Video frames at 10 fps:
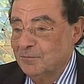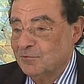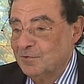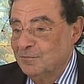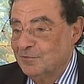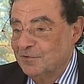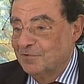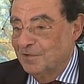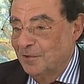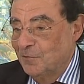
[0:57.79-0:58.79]
porque estamos a
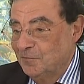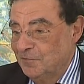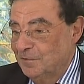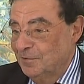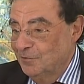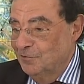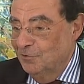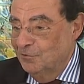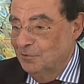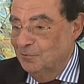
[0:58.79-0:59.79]
chegar ao fim da
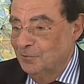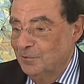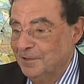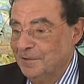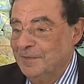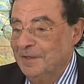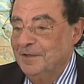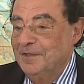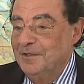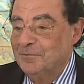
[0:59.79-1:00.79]
legislatura
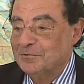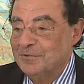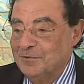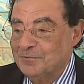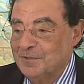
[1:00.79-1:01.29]
e, portanto,